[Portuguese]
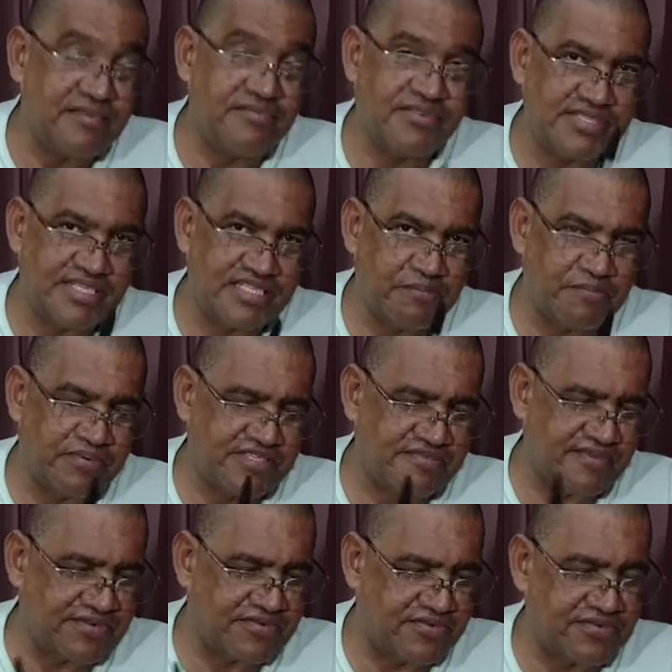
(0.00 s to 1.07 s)
E você depois
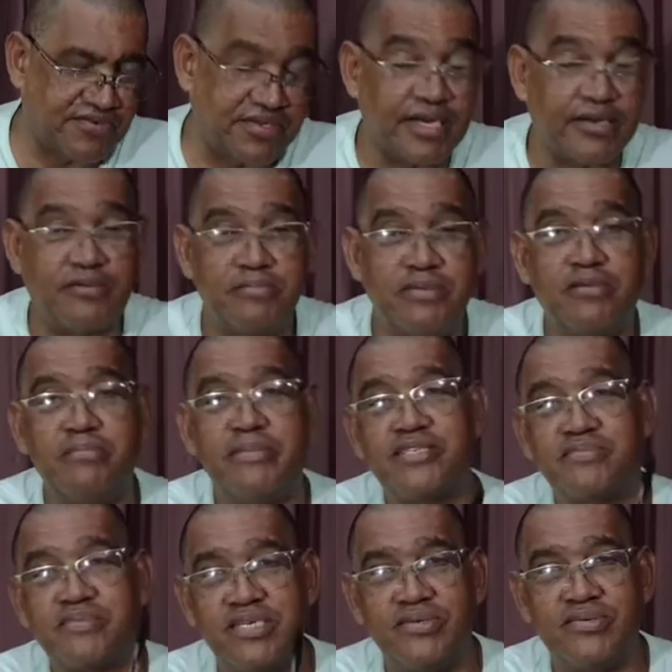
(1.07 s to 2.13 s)
vai concordar comigo,
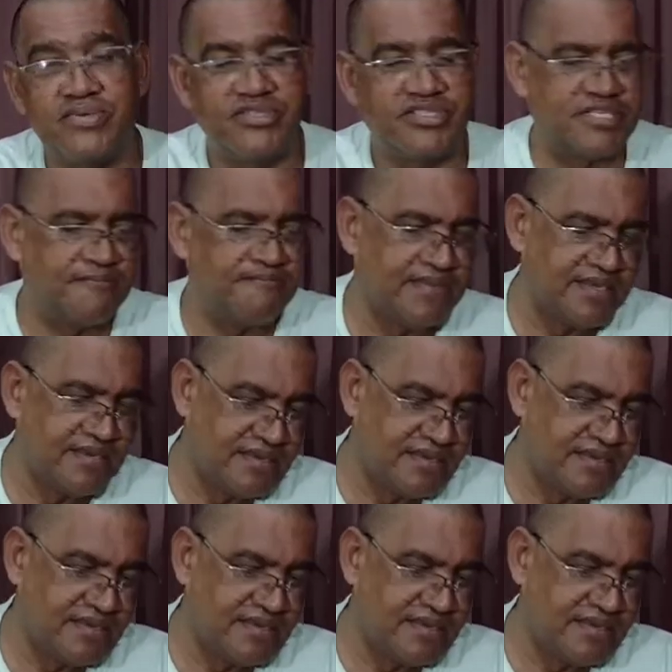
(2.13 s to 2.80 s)
mesmo que hoje